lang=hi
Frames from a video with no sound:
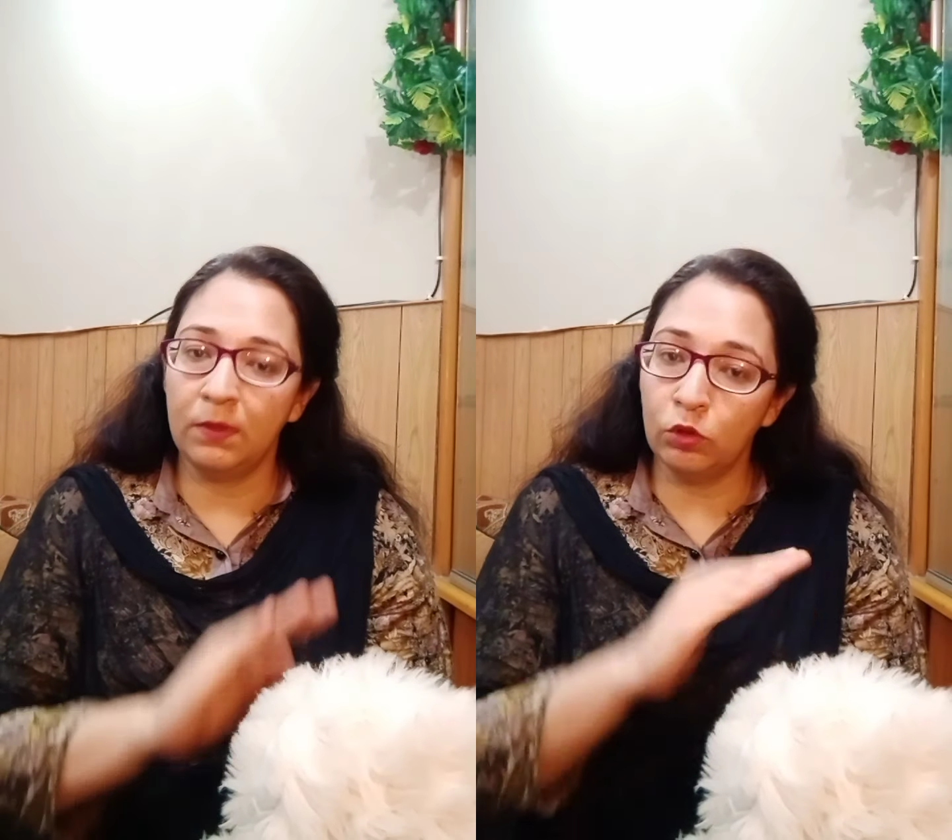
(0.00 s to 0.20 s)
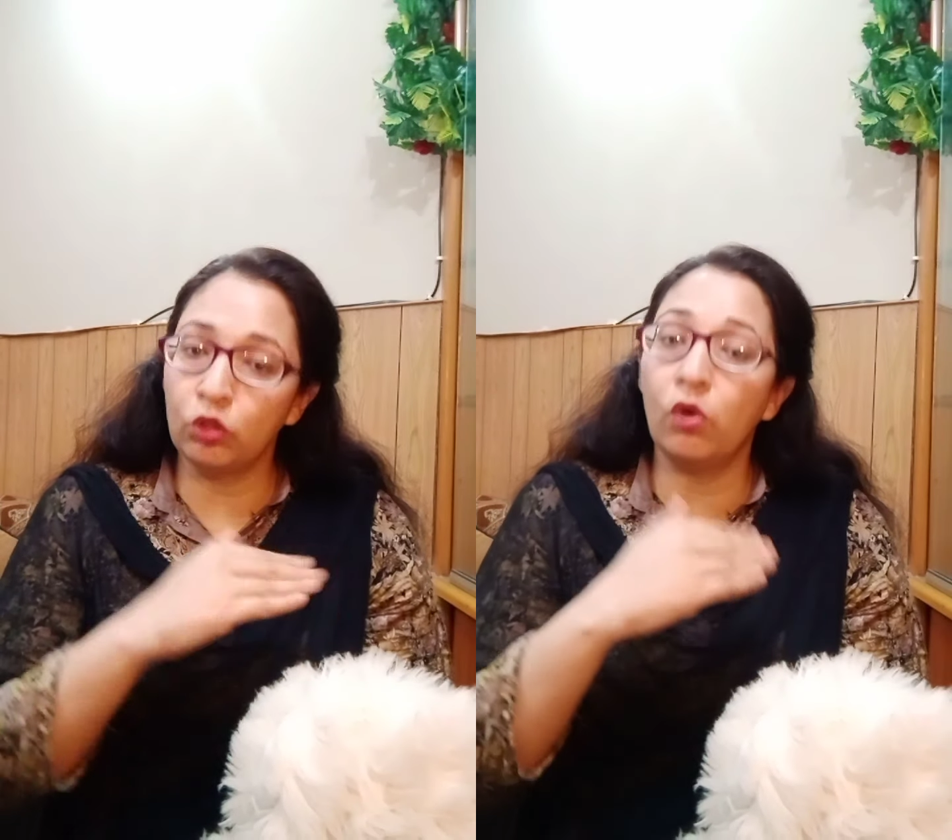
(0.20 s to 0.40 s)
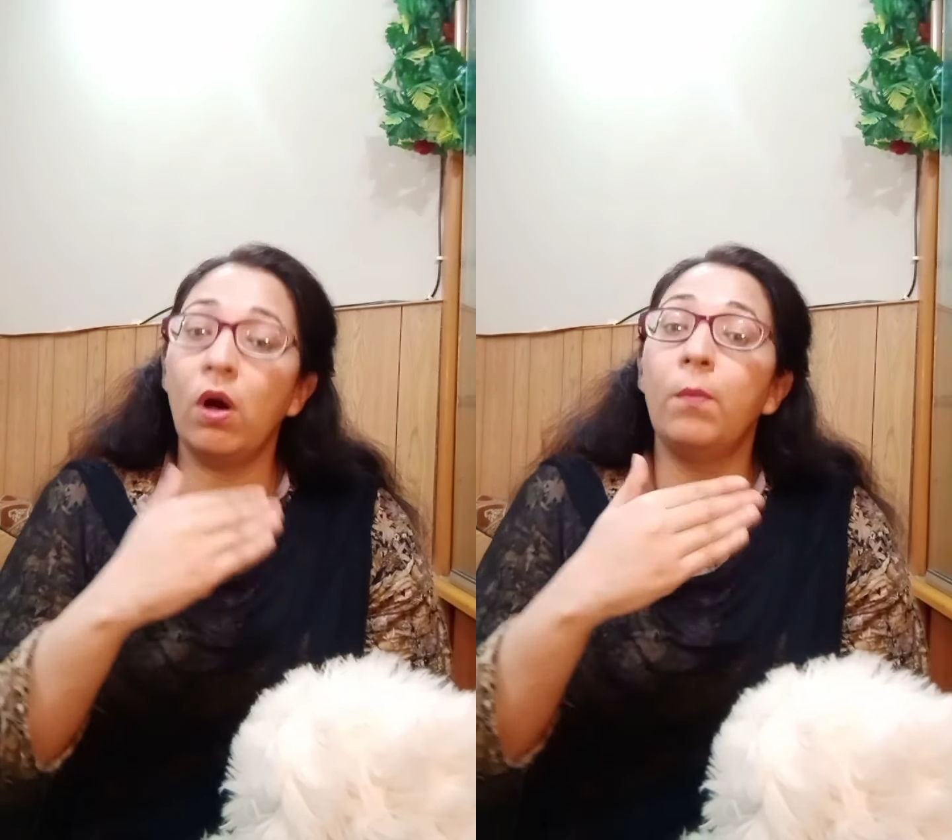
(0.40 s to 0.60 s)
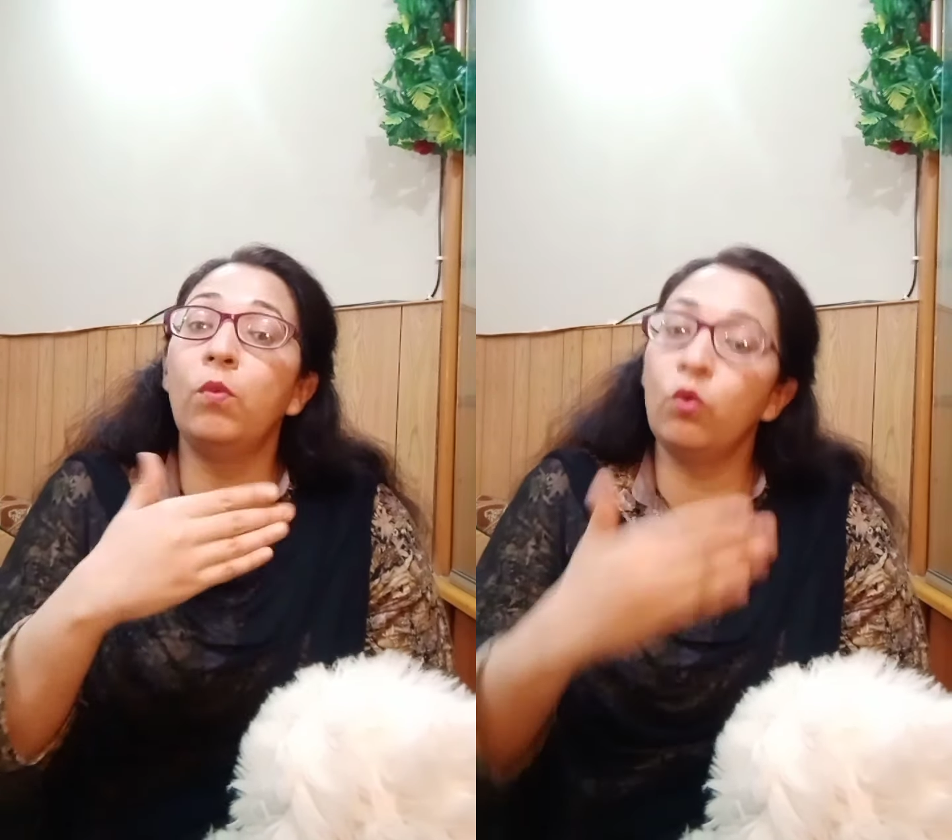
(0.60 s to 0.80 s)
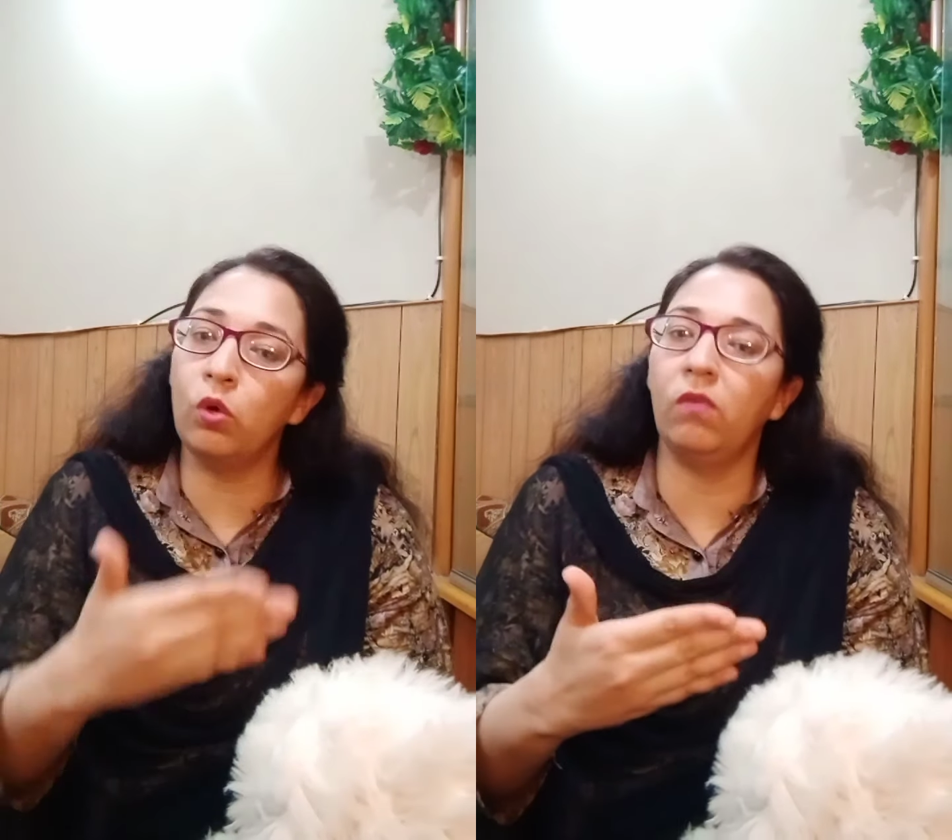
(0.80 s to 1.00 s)
उसको
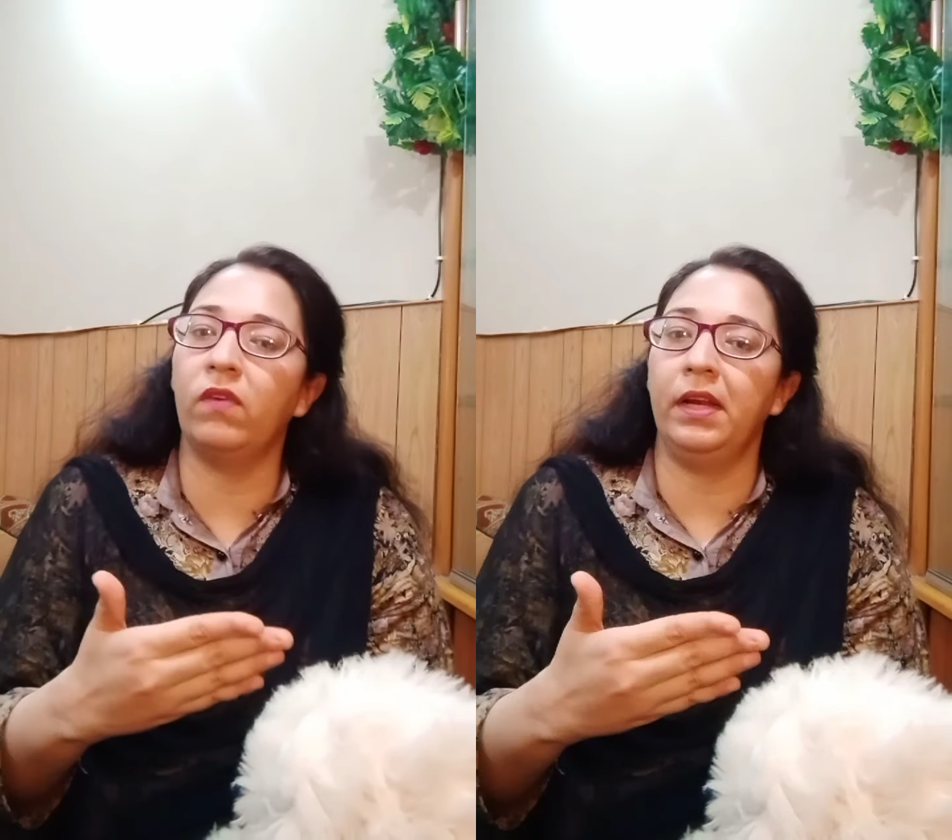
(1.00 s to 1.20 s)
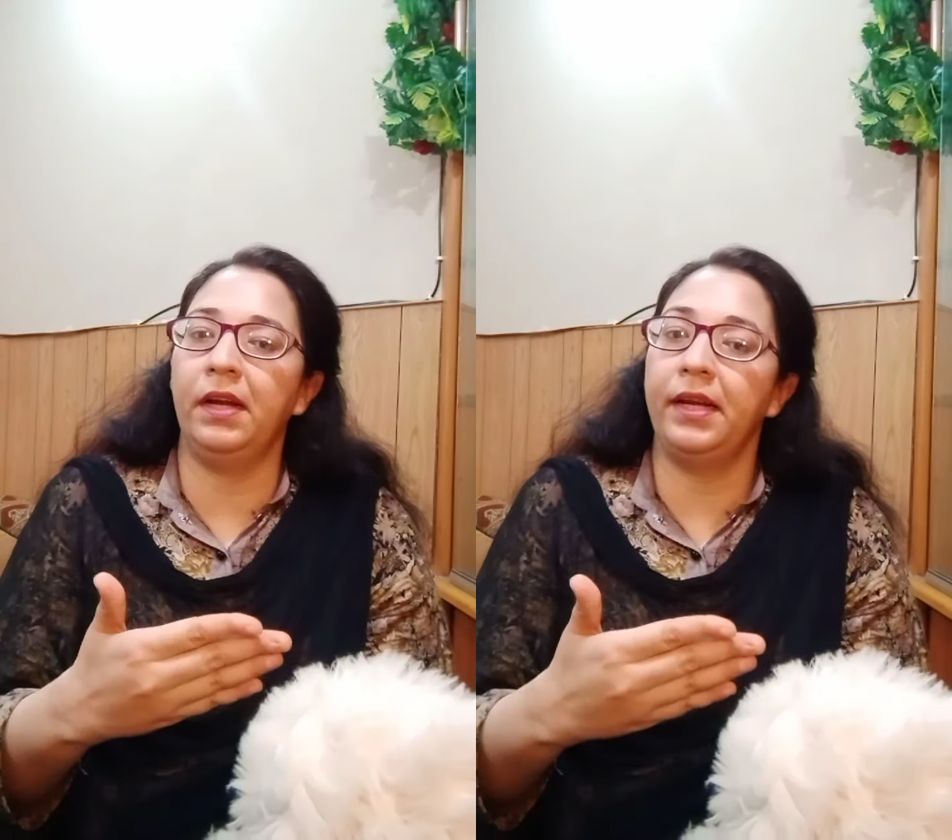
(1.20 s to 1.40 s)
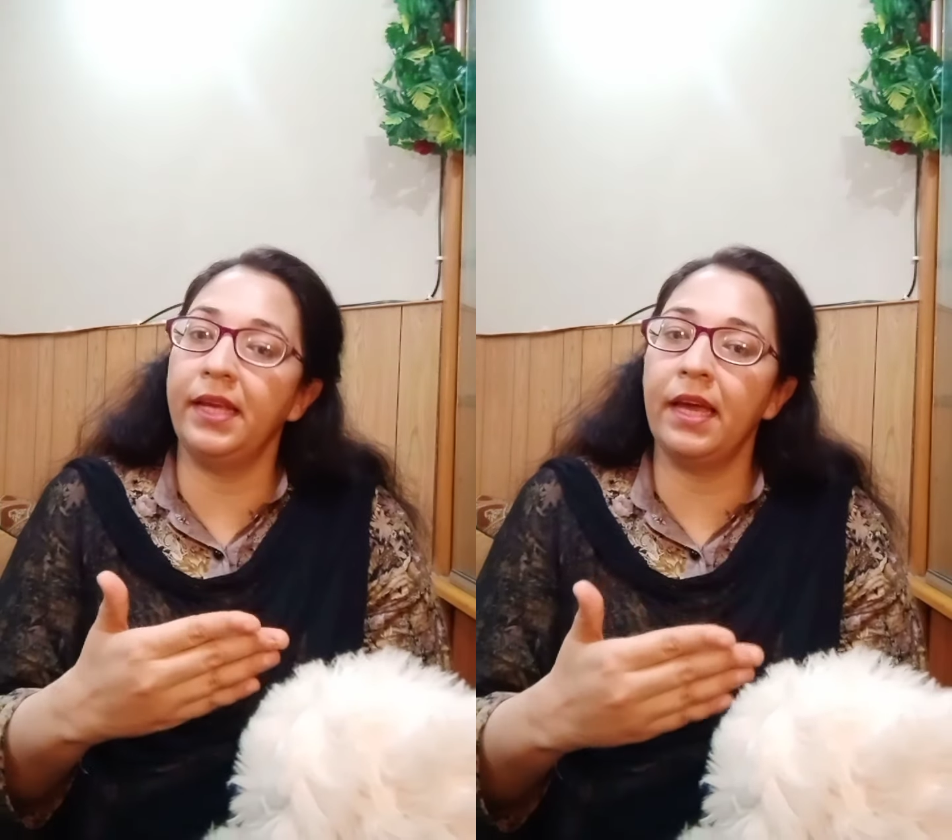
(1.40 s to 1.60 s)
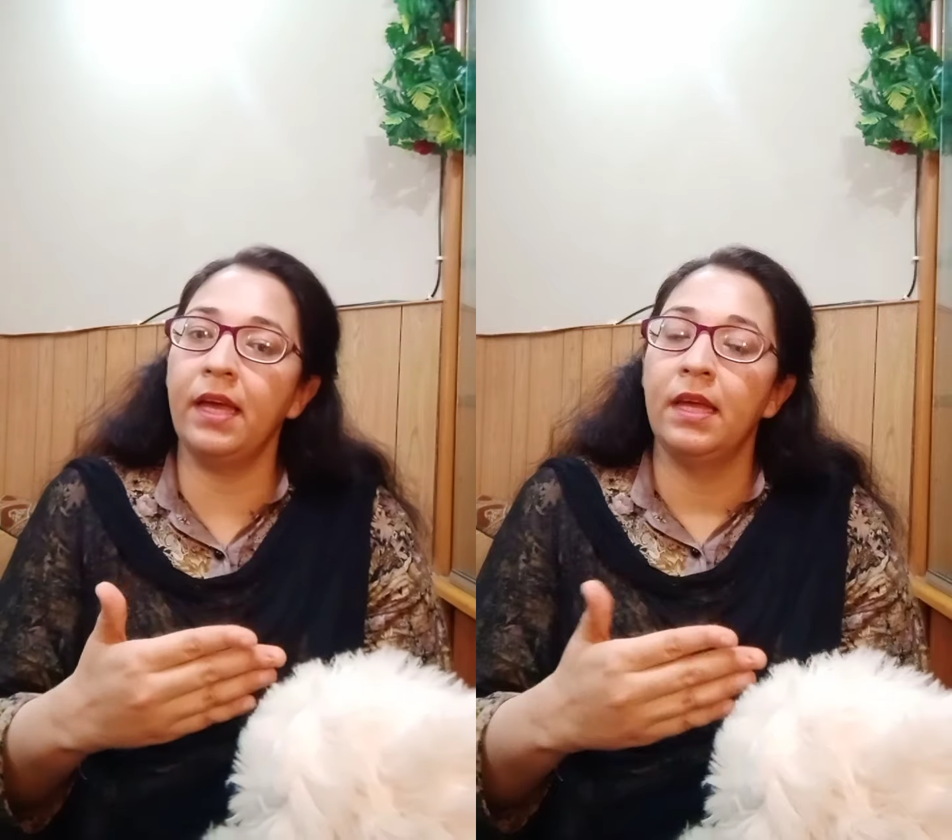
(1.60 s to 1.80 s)
मुंह खुलवाना है ठीक है